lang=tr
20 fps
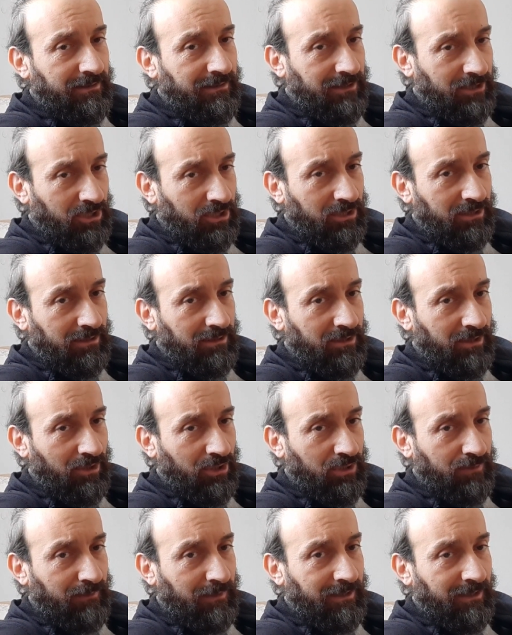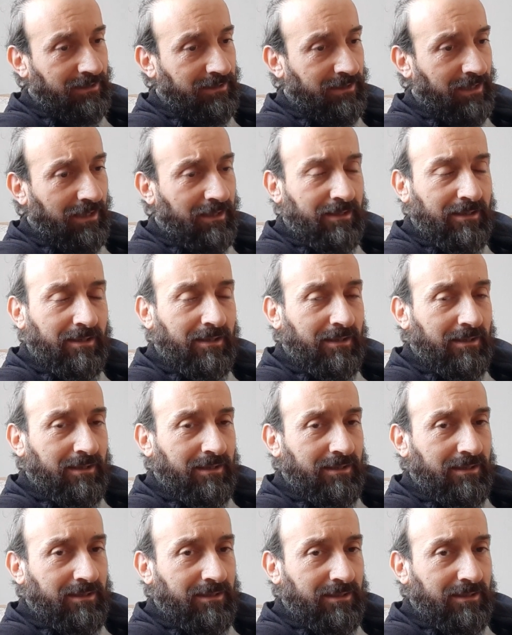dış çalışmalarda
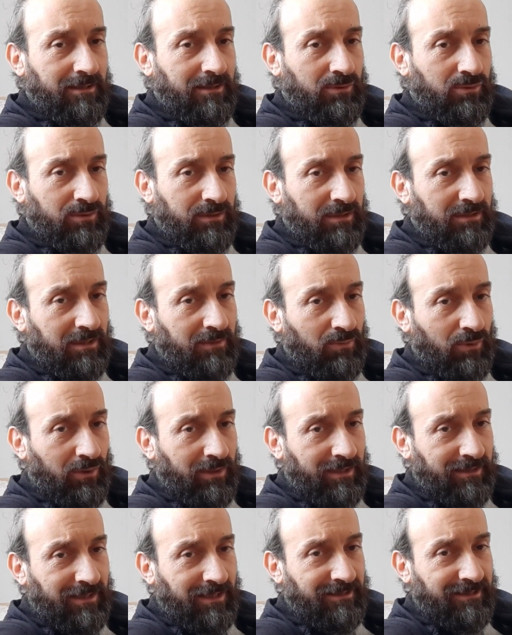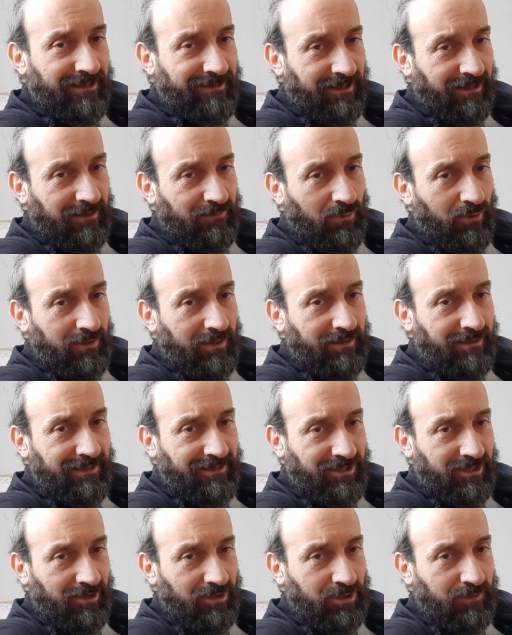e, kullanılan boyalarken sentetik boyalar
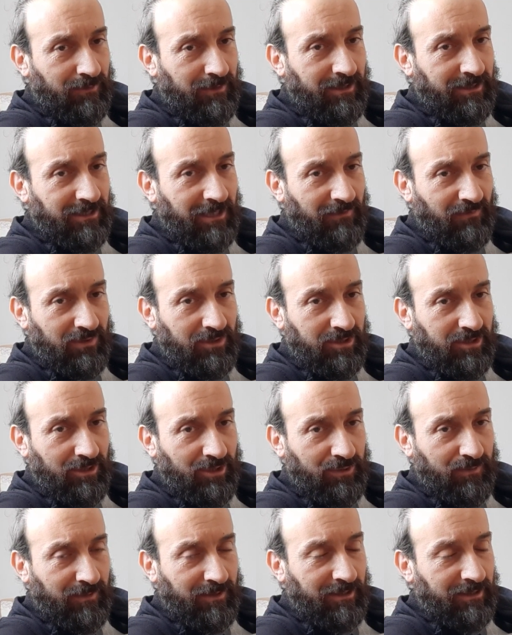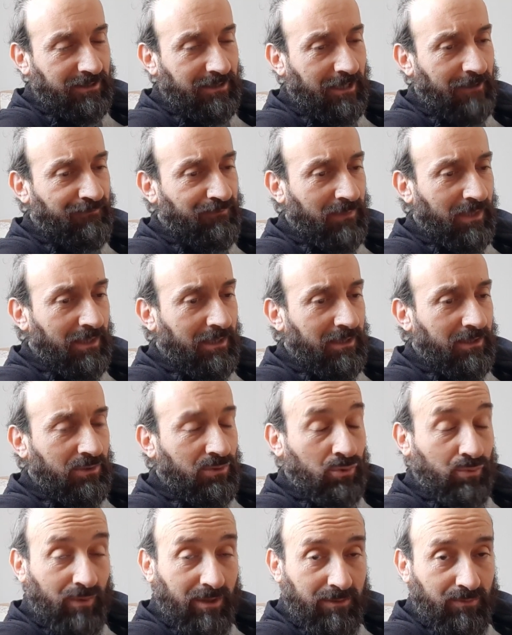iç çalışmalarda, ev içi çalışmalarda
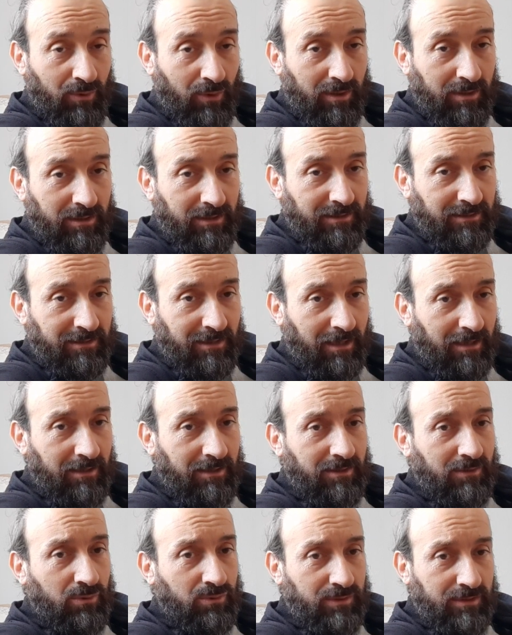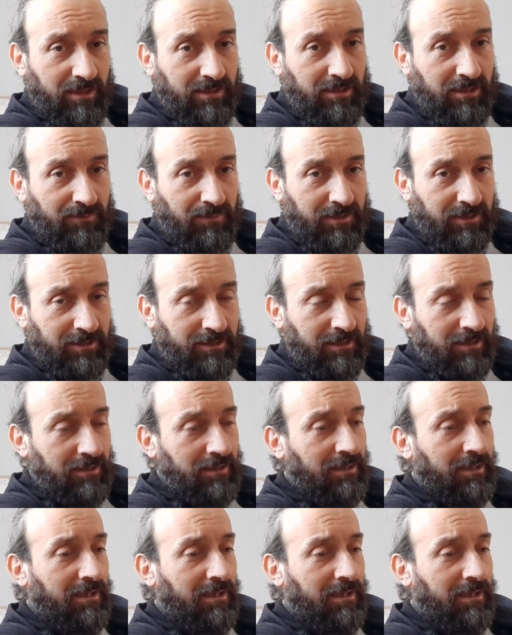duvar boyalarında kullanılabilir.